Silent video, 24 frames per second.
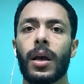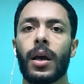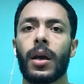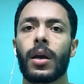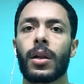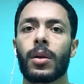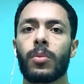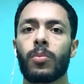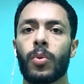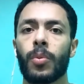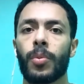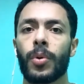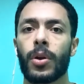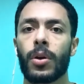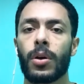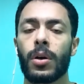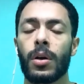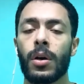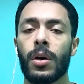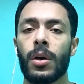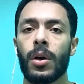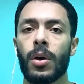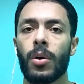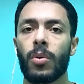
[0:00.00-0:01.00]
لاخر المباراه
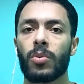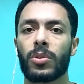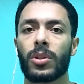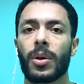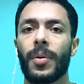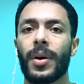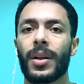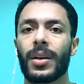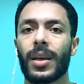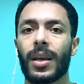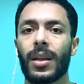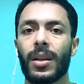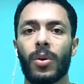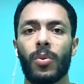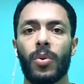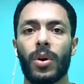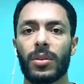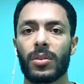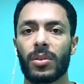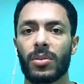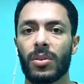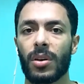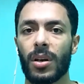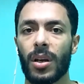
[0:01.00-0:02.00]
وطبعا كان
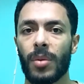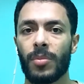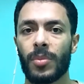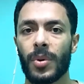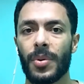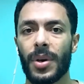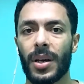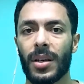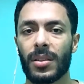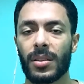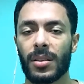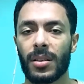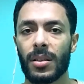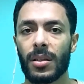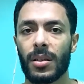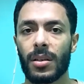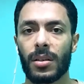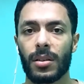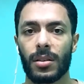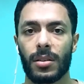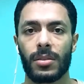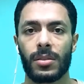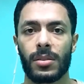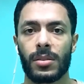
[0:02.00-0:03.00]
الوقت الضايع بيبقى
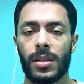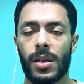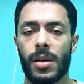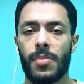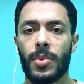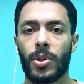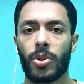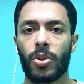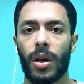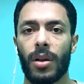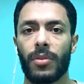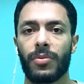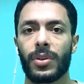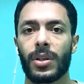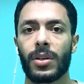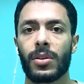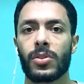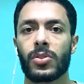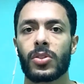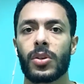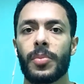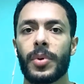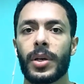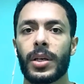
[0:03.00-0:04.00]
كتير زي ما انتم عارفين
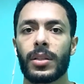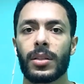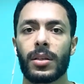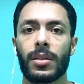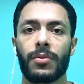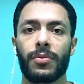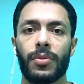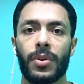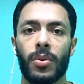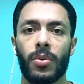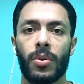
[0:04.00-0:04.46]
النظام الجديد في